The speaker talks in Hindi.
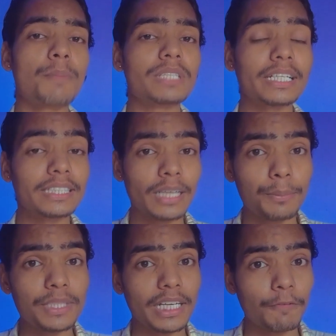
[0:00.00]
आप जाके इसका
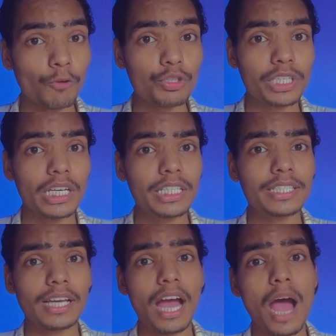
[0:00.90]
अभी जाके वॉच कर
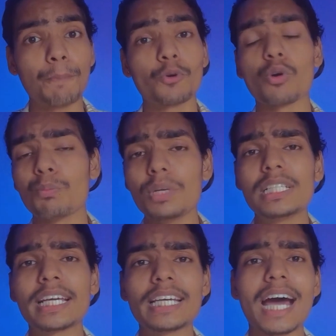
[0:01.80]
लीजिए आपको मिल जाएगी